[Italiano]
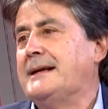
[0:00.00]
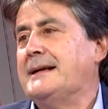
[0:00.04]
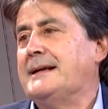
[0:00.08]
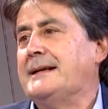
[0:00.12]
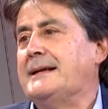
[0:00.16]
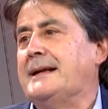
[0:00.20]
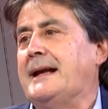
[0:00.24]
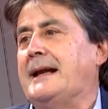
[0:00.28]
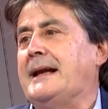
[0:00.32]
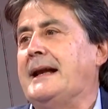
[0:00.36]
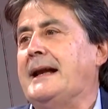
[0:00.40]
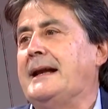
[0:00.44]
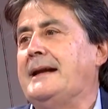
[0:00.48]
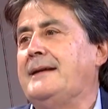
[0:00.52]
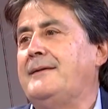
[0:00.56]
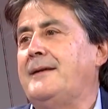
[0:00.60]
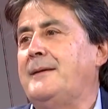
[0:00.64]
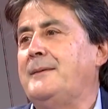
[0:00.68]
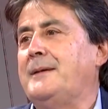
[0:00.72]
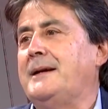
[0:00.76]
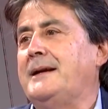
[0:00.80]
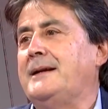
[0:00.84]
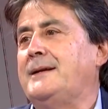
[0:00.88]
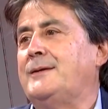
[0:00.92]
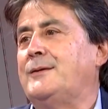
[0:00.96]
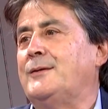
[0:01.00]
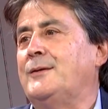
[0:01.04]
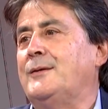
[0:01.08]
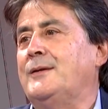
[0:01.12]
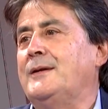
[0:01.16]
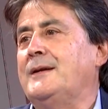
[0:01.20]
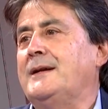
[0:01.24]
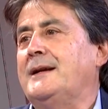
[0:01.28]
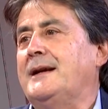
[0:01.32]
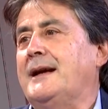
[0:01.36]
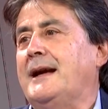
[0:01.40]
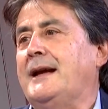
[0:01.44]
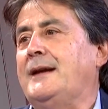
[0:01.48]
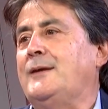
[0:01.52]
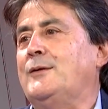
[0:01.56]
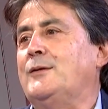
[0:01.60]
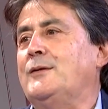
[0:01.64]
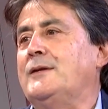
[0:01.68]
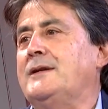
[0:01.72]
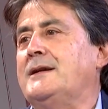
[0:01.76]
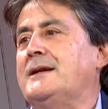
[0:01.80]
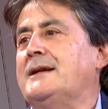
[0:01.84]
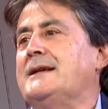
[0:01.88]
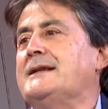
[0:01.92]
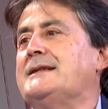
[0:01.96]
dall'allevamento e
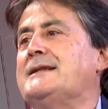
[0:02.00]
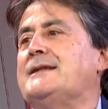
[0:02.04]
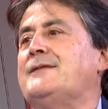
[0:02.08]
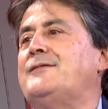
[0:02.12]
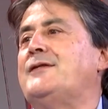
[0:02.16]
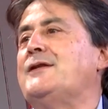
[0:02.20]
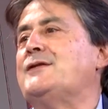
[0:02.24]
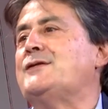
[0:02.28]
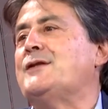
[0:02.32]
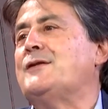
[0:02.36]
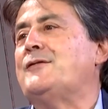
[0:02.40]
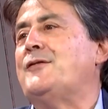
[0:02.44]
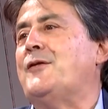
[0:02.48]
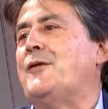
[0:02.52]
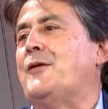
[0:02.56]
lui si fece forza.